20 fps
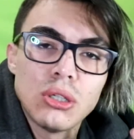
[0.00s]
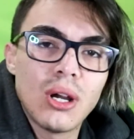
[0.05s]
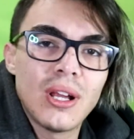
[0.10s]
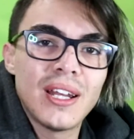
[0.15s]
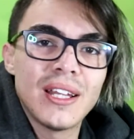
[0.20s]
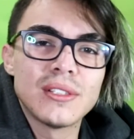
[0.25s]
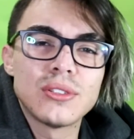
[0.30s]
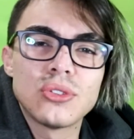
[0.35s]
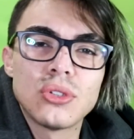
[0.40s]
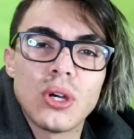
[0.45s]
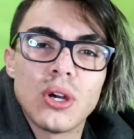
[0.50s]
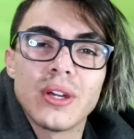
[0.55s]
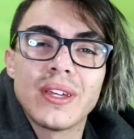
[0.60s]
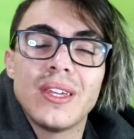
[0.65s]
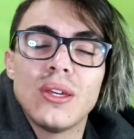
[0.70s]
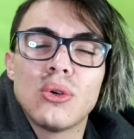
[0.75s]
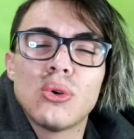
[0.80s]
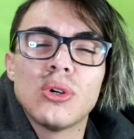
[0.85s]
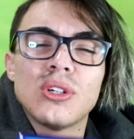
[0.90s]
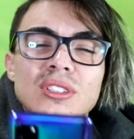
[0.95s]
olha só
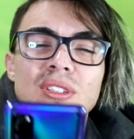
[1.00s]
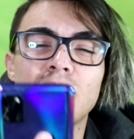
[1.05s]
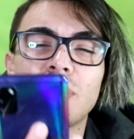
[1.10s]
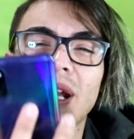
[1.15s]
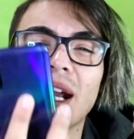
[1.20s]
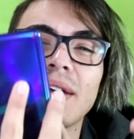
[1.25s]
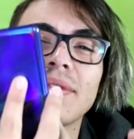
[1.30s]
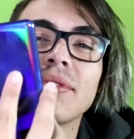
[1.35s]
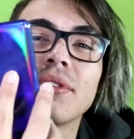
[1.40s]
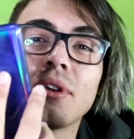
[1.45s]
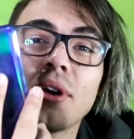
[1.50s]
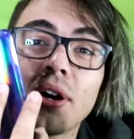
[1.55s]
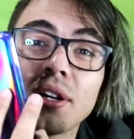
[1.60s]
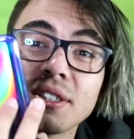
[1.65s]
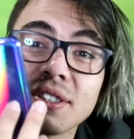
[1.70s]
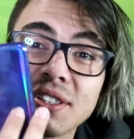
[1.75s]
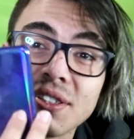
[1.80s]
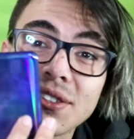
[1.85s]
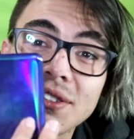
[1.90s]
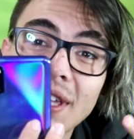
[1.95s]
que coisa
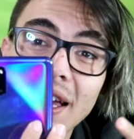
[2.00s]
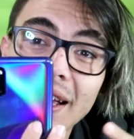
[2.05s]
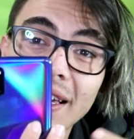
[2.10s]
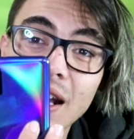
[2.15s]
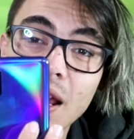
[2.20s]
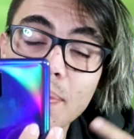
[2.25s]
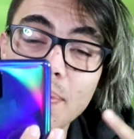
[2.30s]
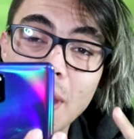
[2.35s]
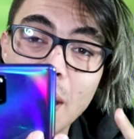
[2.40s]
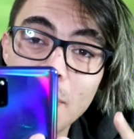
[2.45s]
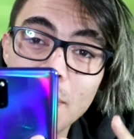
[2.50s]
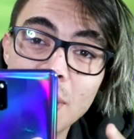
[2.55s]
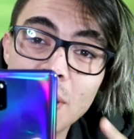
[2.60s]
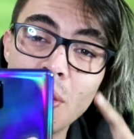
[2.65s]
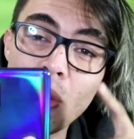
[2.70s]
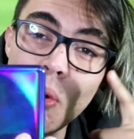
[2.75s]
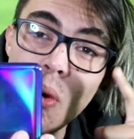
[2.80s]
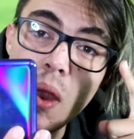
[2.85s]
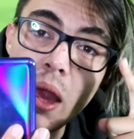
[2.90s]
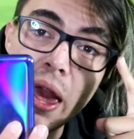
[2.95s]
maravilhosa que está aqui na minha
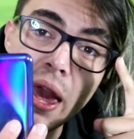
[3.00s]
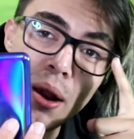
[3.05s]
mão,